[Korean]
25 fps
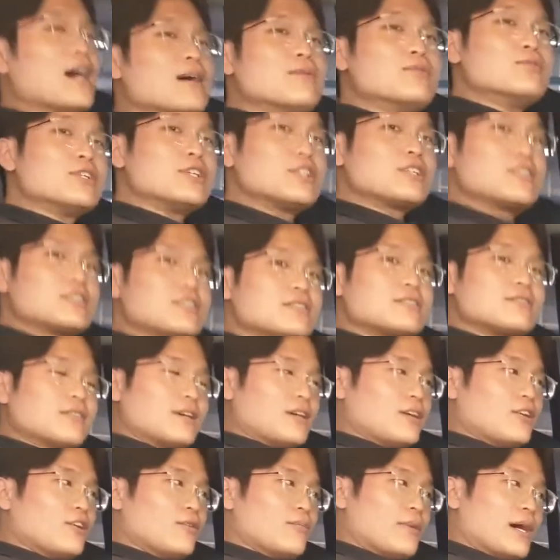아무리
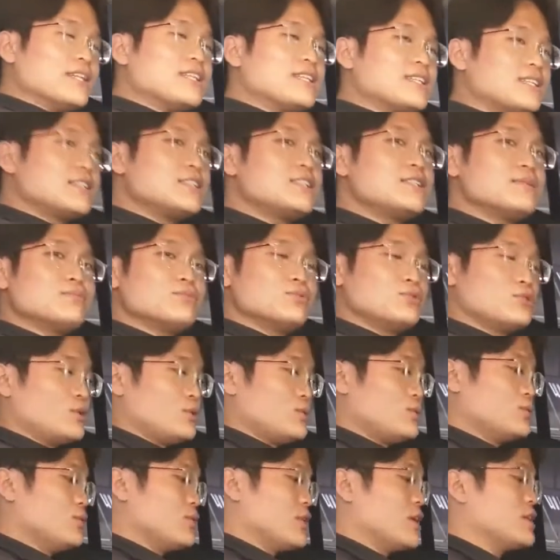많이 크신
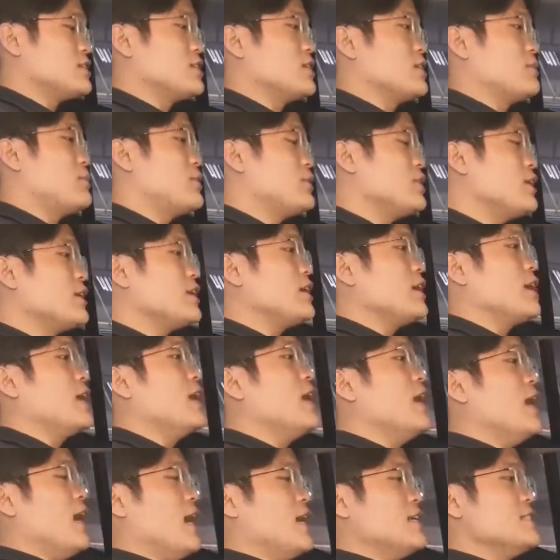분들도 굉장히 편하게
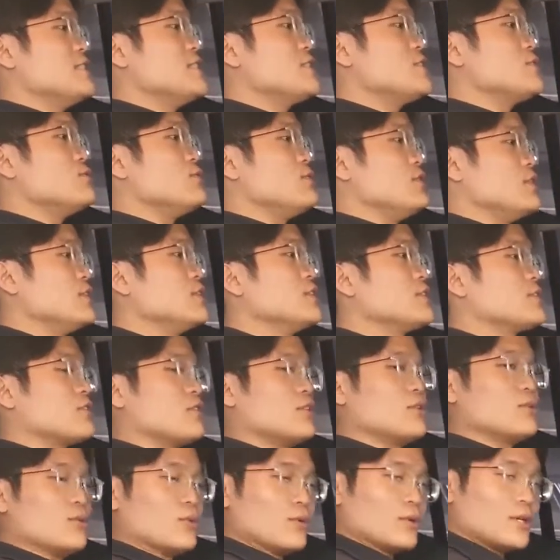앉을 수 있는
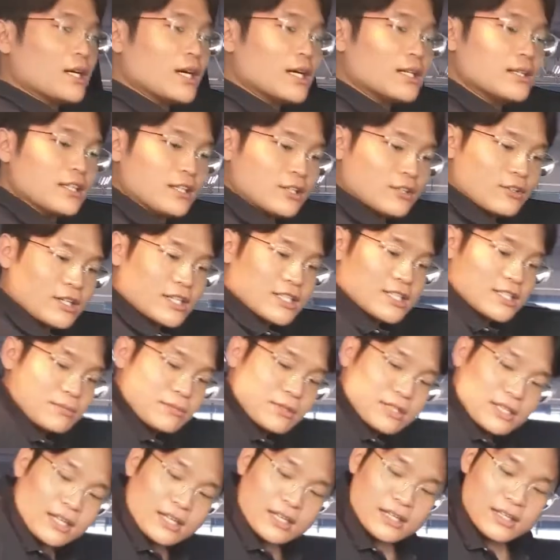그런 공간인 것
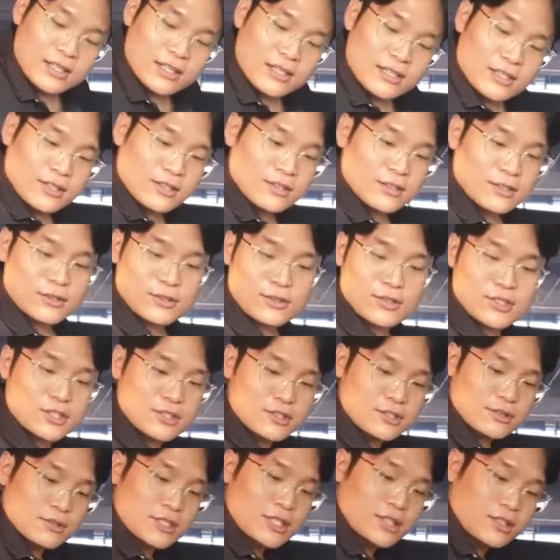같습니다. 그리고
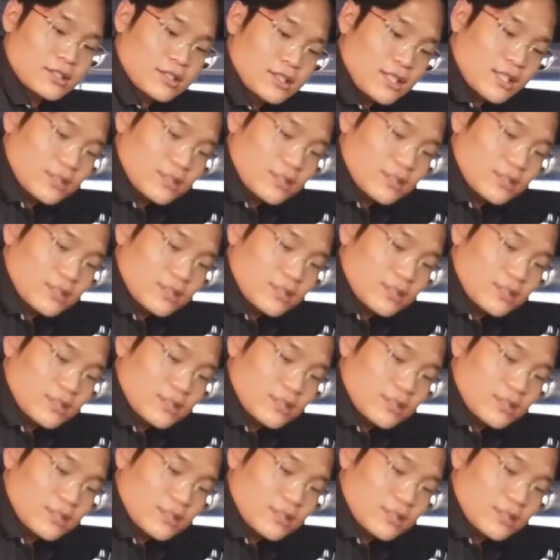지금 시트